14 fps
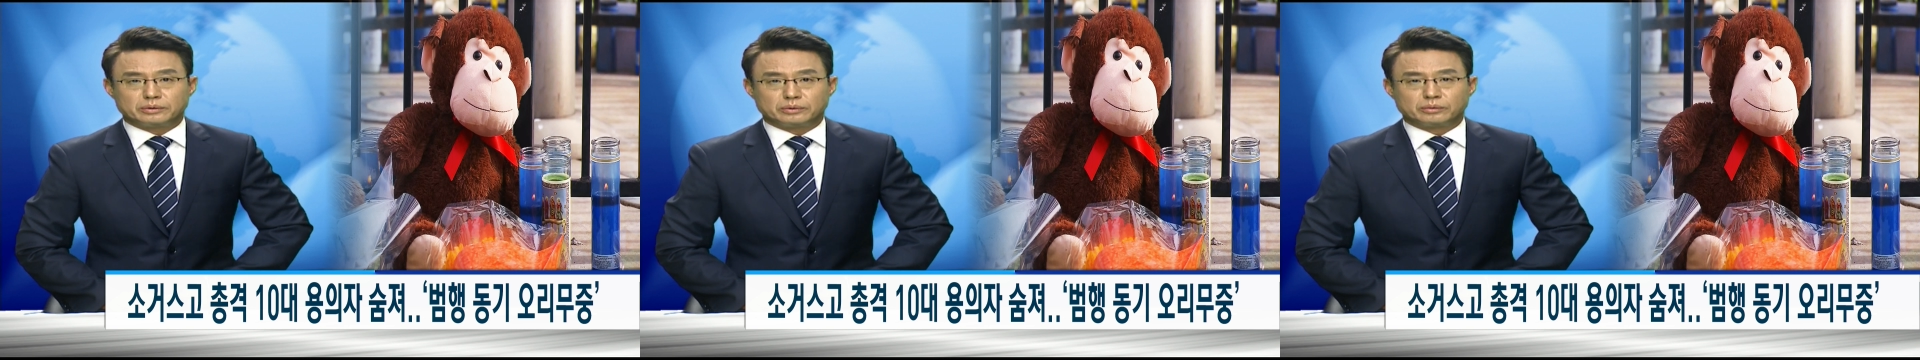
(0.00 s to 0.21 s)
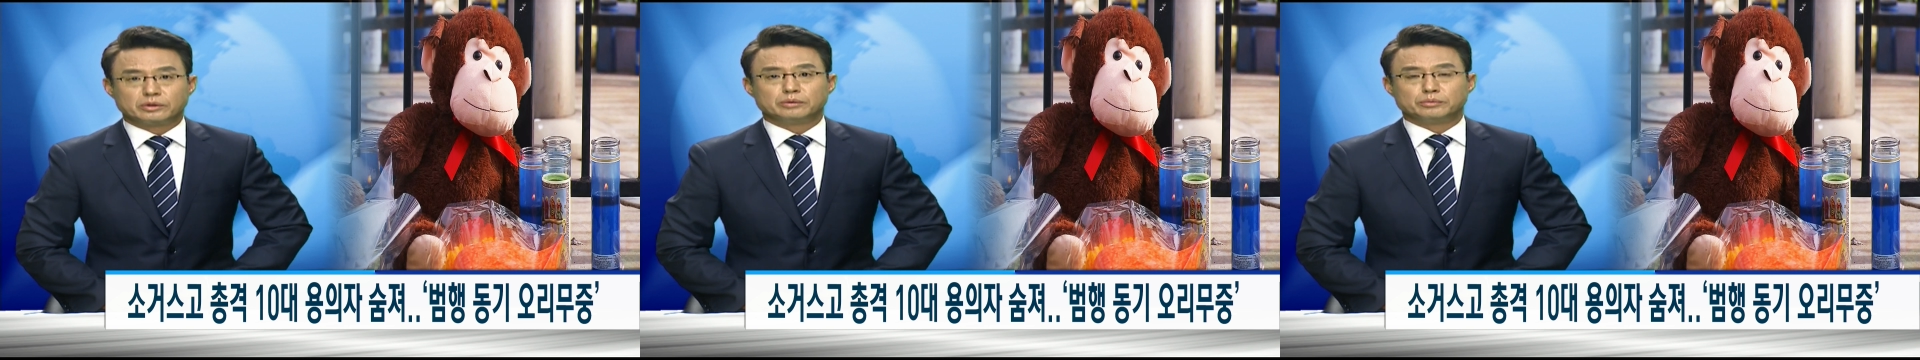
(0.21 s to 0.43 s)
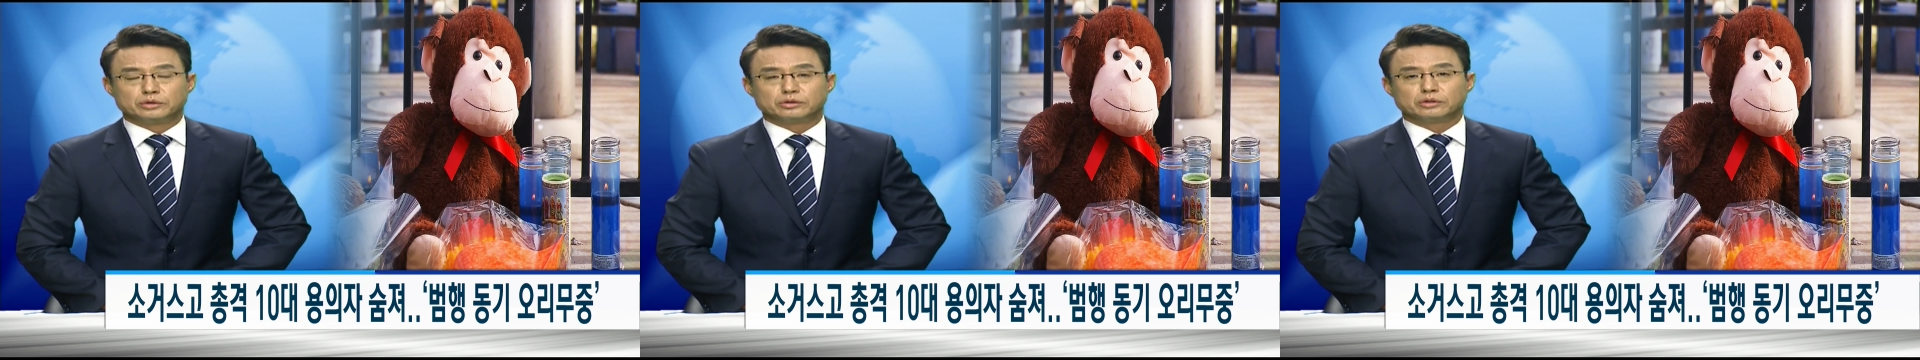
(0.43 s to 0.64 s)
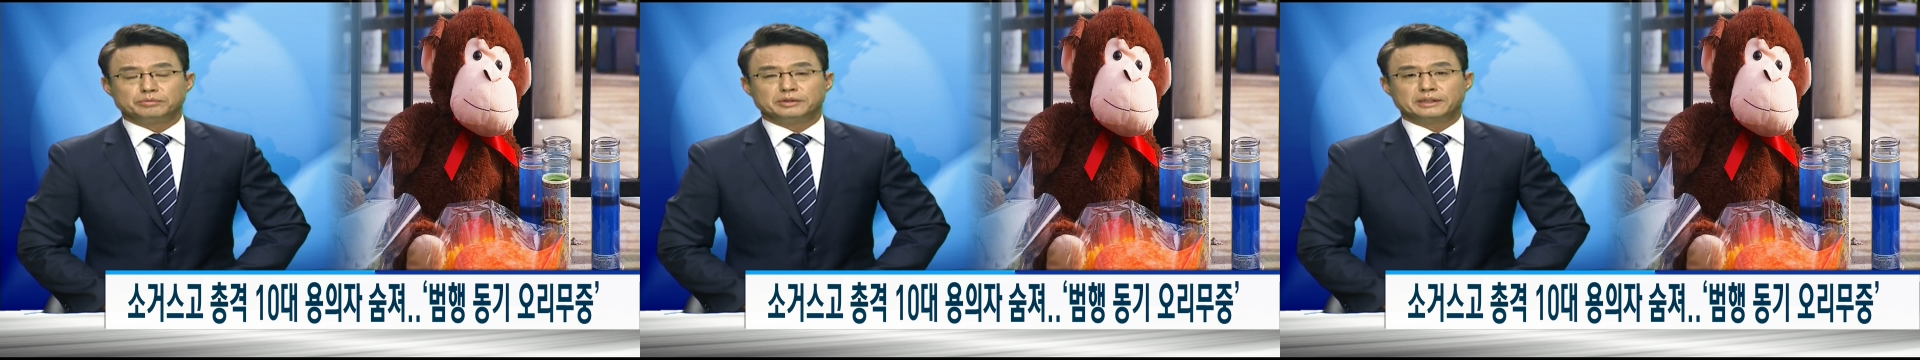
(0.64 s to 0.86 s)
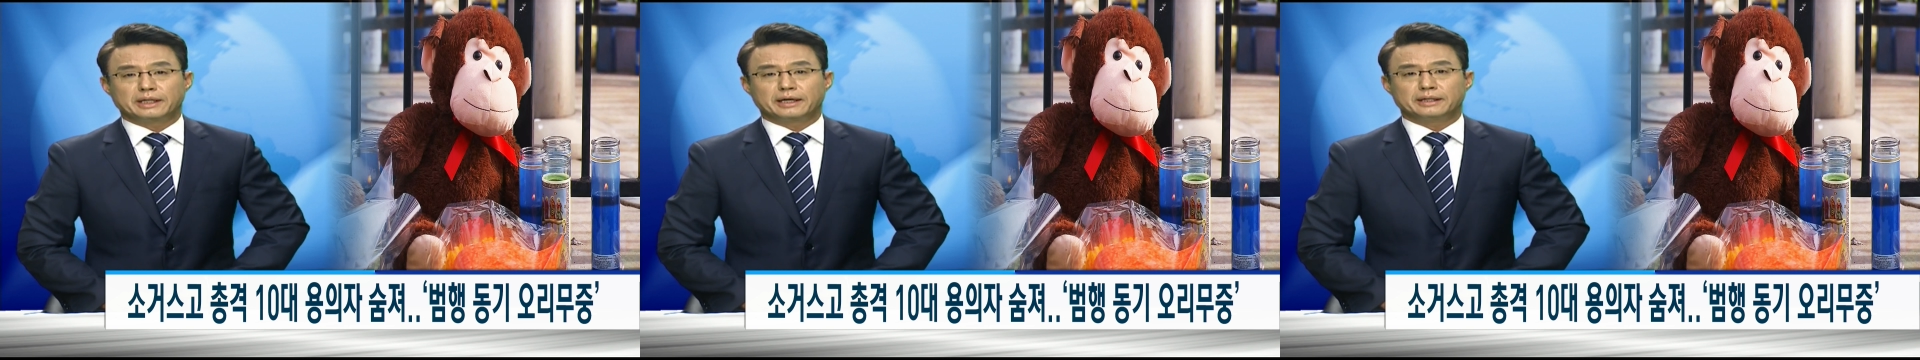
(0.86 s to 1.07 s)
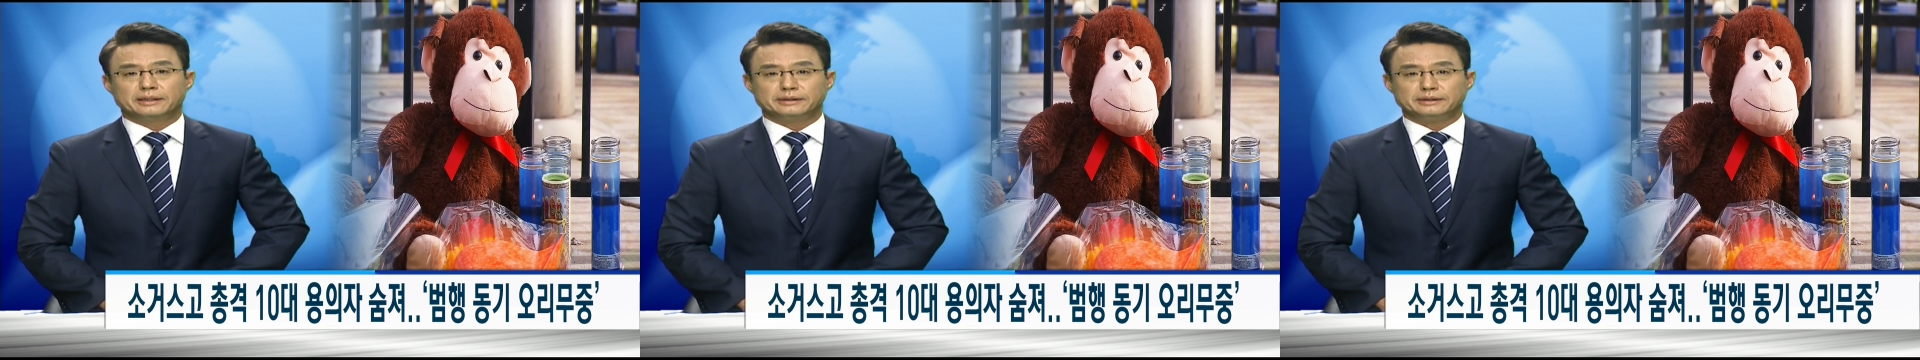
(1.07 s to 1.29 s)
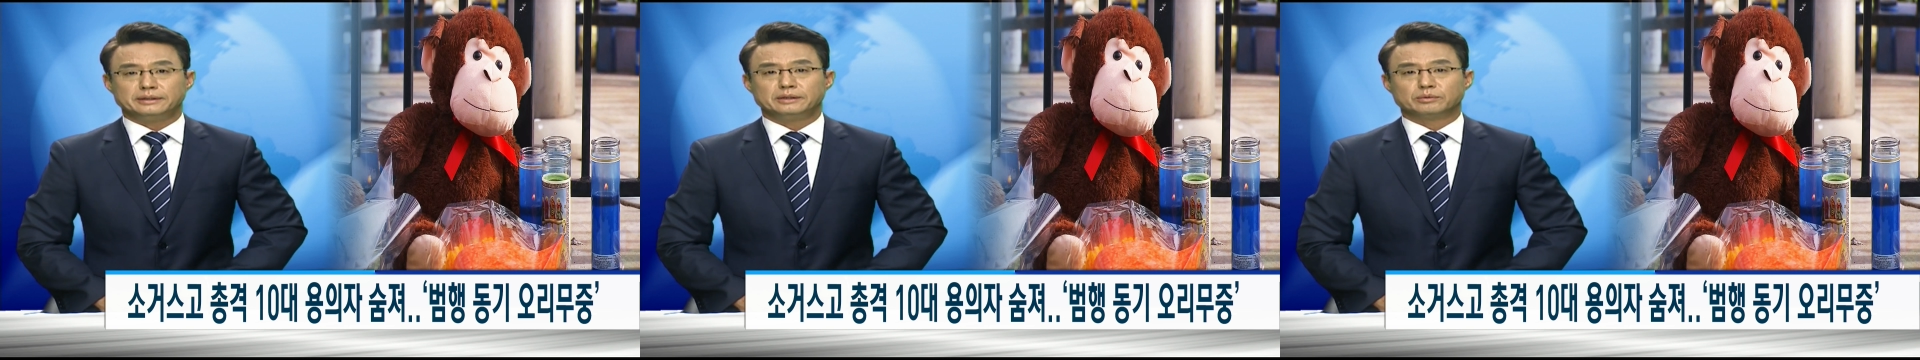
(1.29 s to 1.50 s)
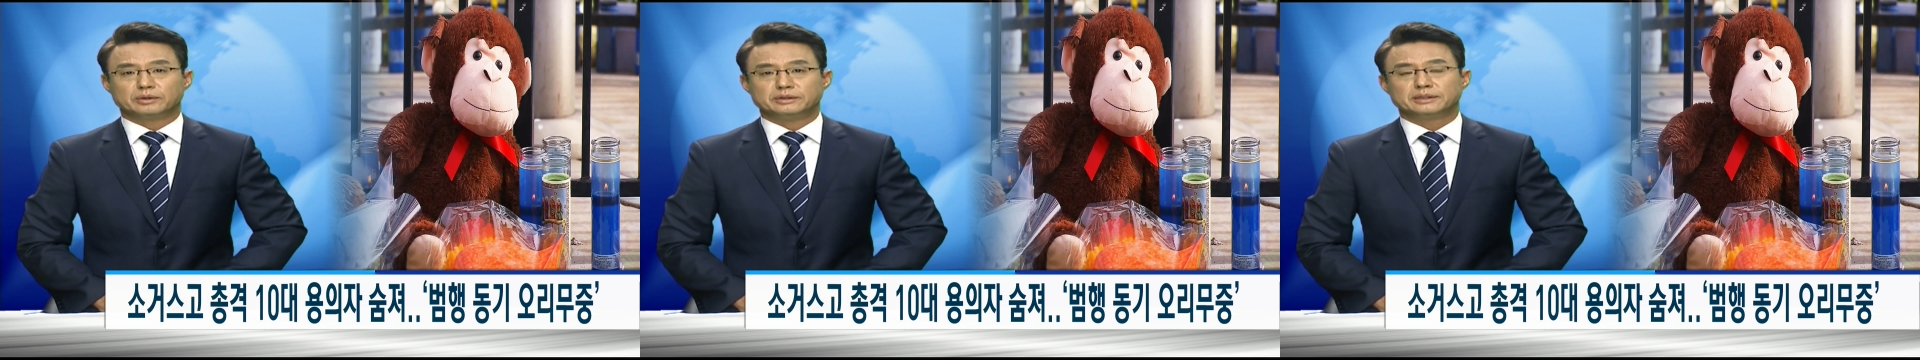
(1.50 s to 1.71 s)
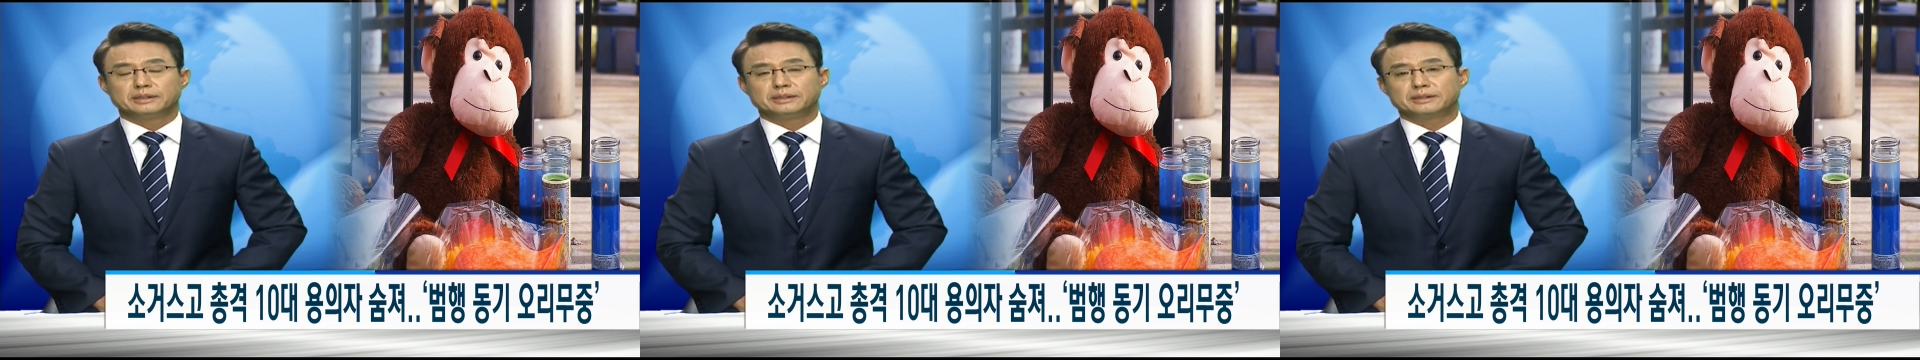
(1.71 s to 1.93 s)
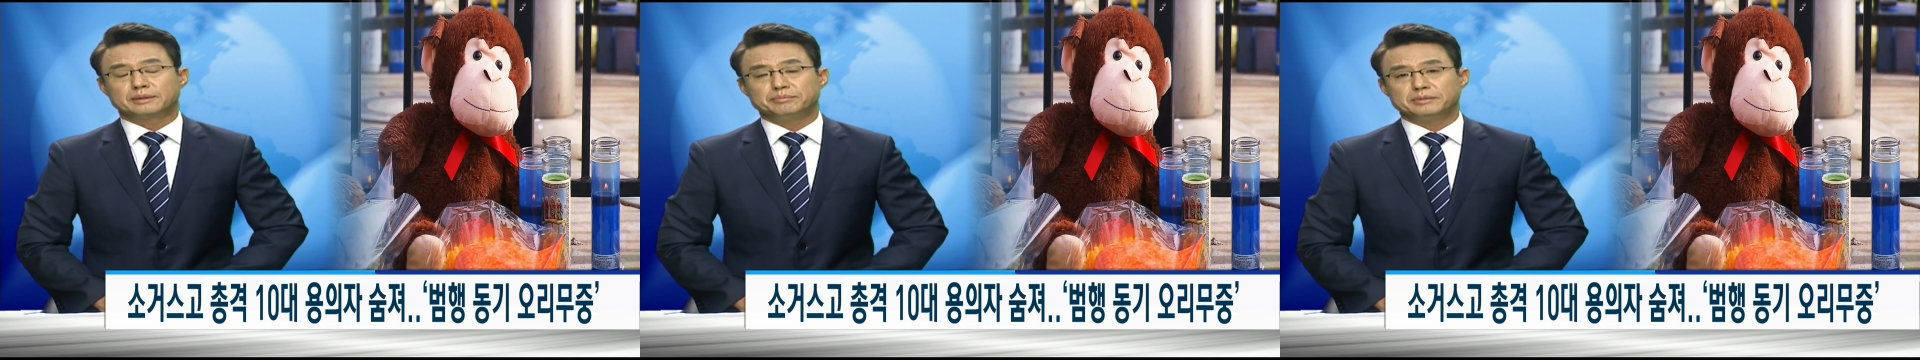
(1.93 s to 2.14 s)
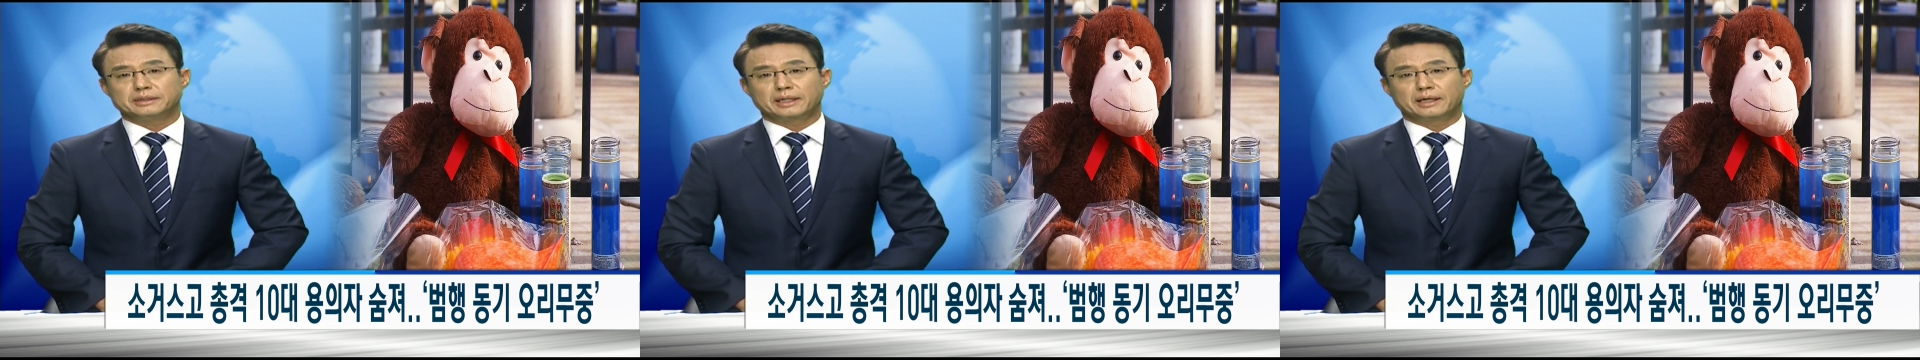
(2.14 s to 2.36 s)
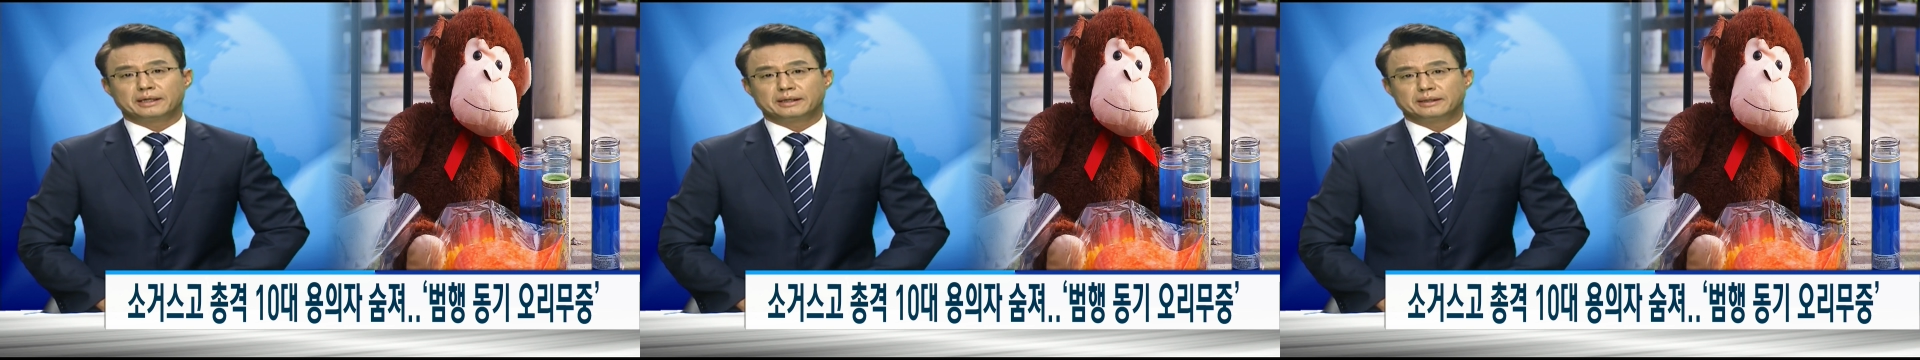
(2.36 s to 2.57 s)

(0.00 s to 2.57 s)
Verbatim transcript: 오리무중입니다. 이원정 기자입니다.